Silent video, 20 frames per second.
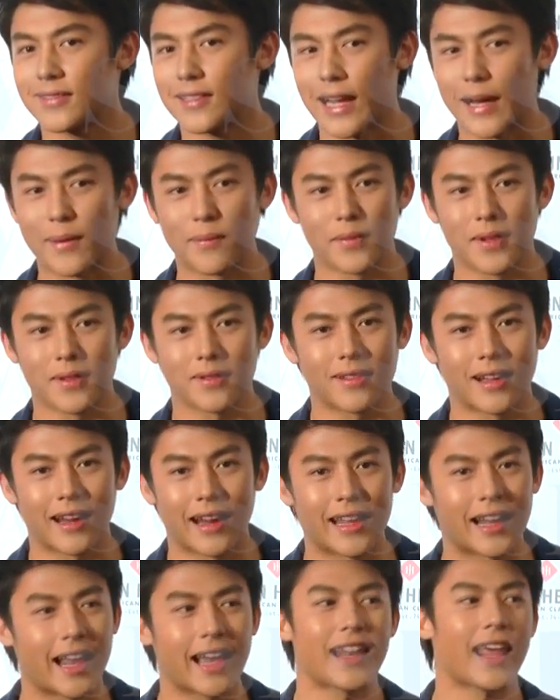จะทำอะ
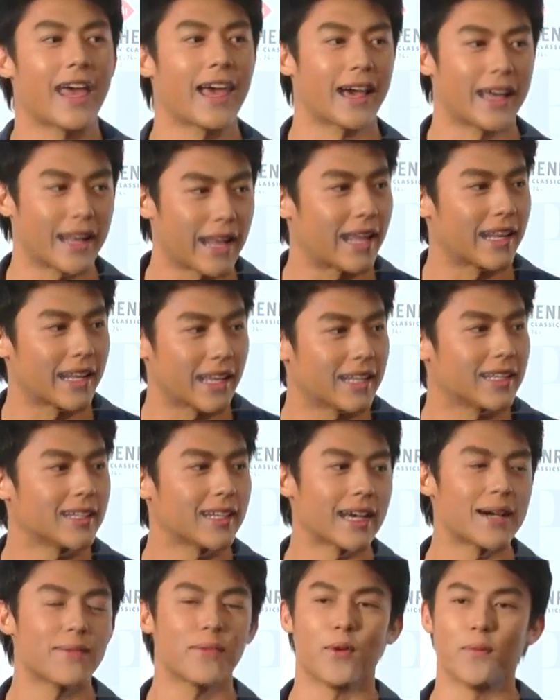ไรร้ายแรงขนาดนั้น
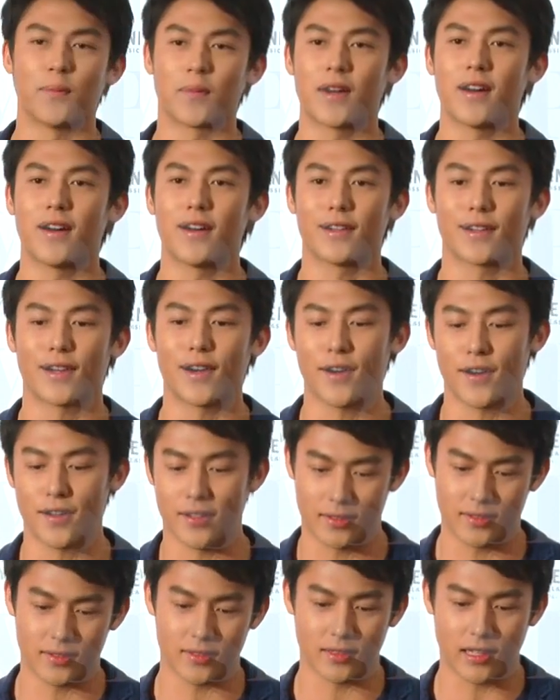นะครับผมก็ก็
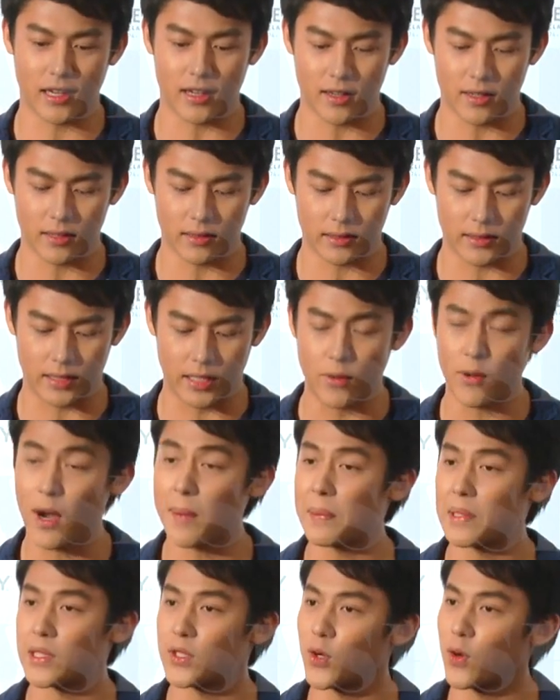ก็ถือ
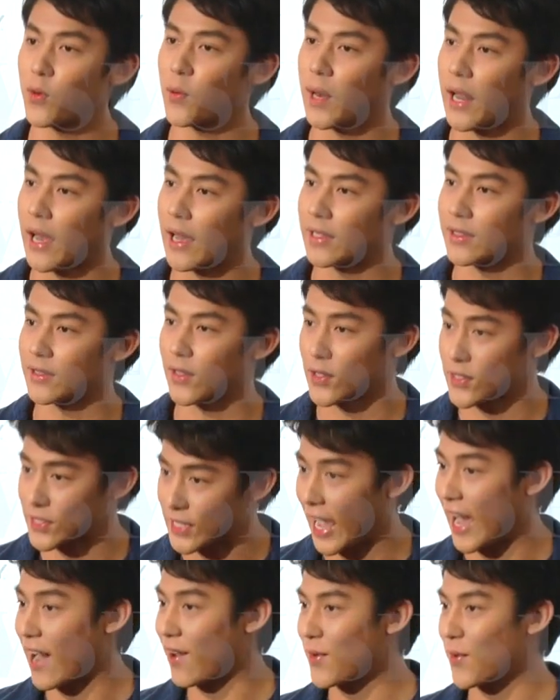ว่าเป็นช่วงเวลาตอน
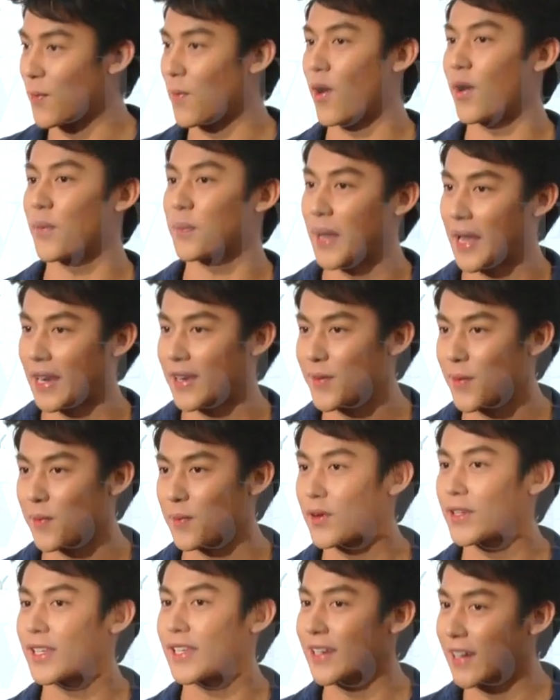เช้าที่ผมออกรลังแล้วผ
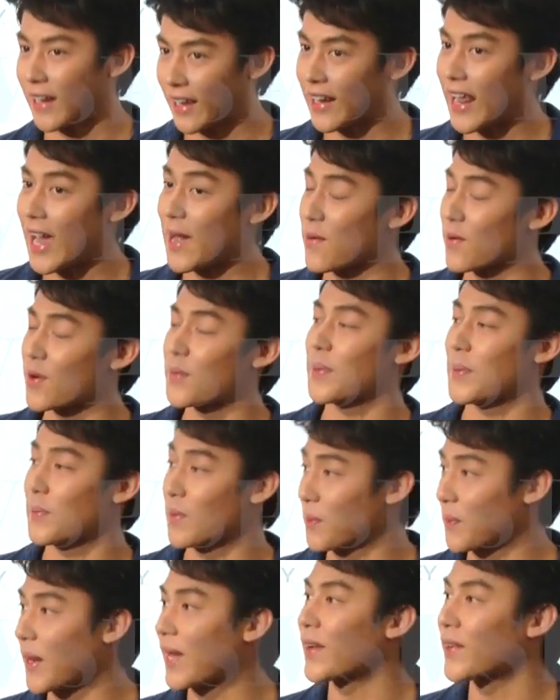มก็คิดอะไรได้ผมก็พิม
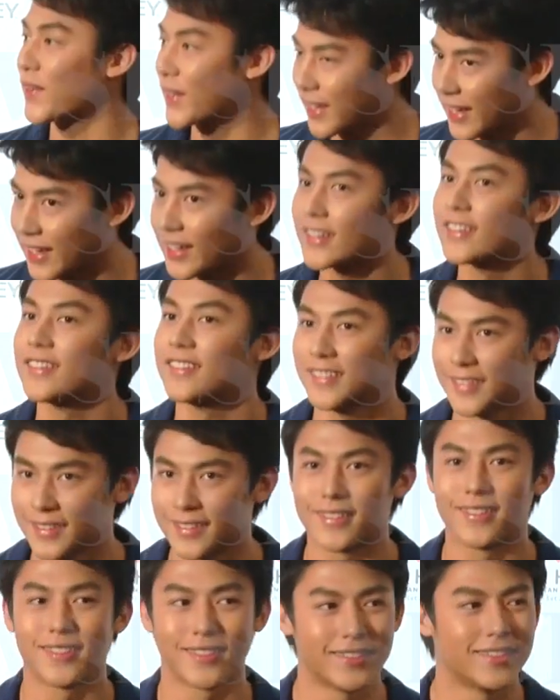พ์ลงไปเท่านั้นเอง แต่มั
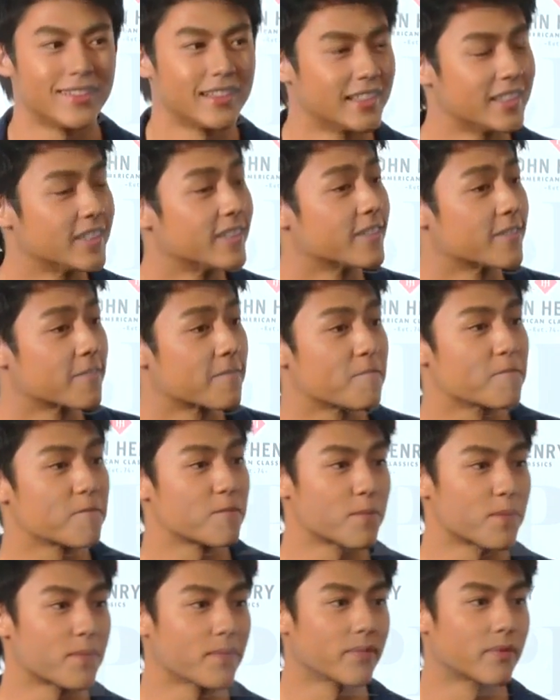นมีคำพูดหนึ่งอะ
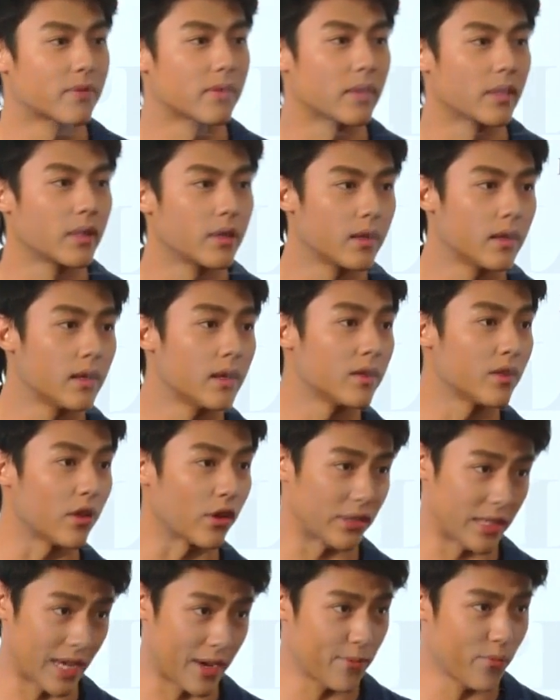ตอกย้ำต
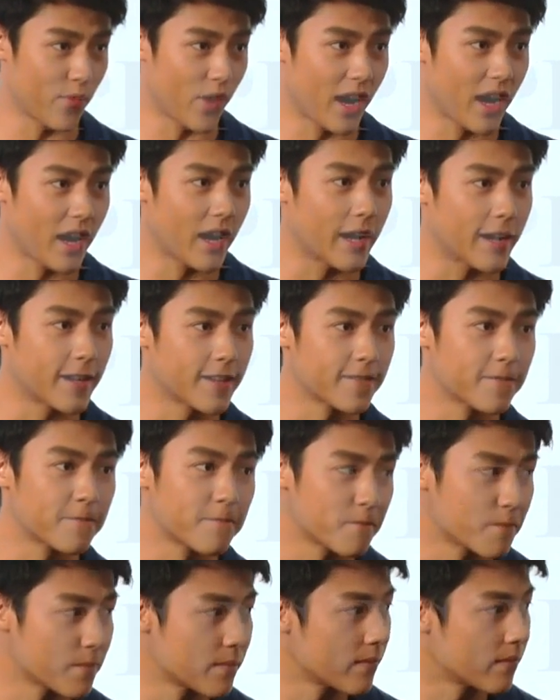อกย้ำว่าเรื่อง
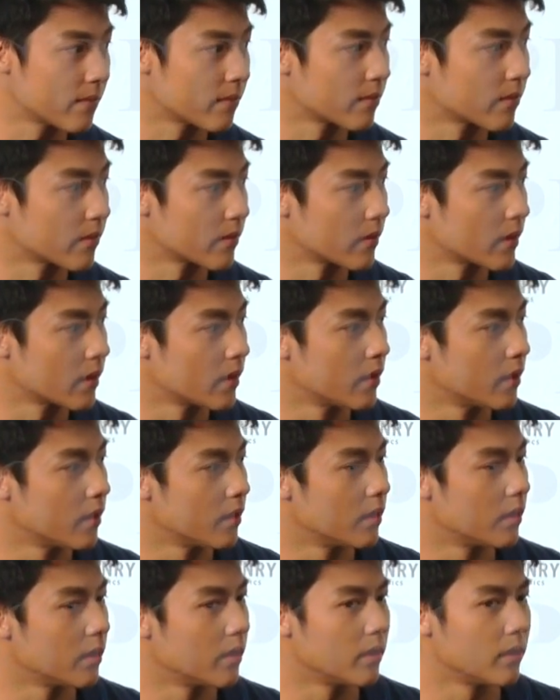ราวที่มันเกิดขึ้นอะ
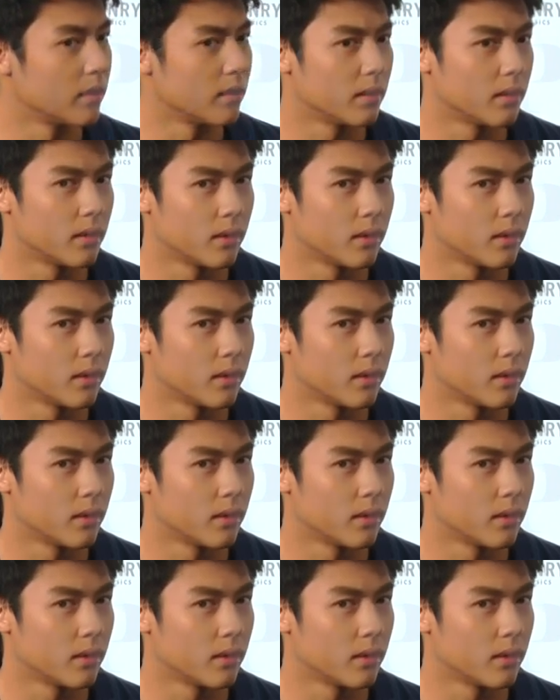ไรเงี้ย